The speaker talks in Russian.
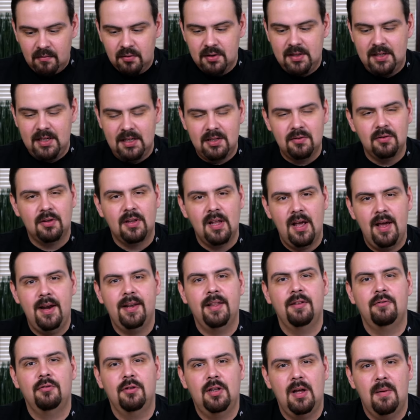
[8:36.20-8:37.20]
Вот здесь вот,
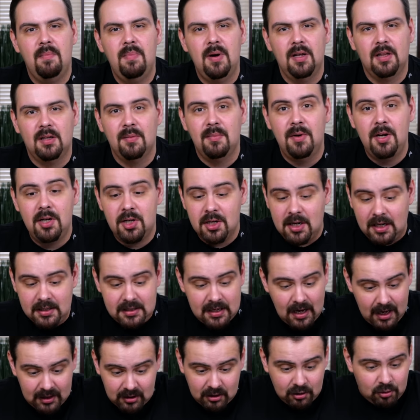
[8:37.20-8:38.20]
наверное, вот об этом речь,
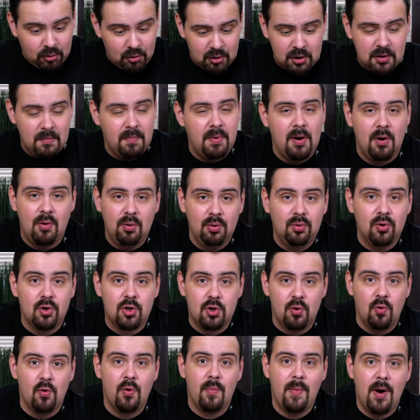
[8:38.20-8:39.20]
хотя это тоже, походу,
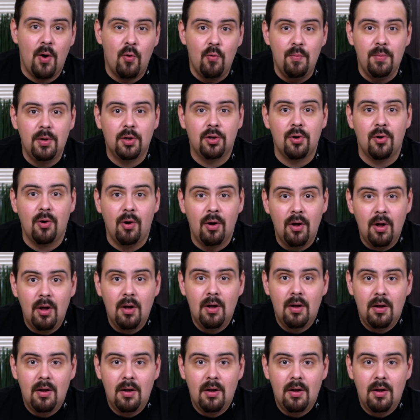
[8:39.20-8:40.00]
шаурма у метро.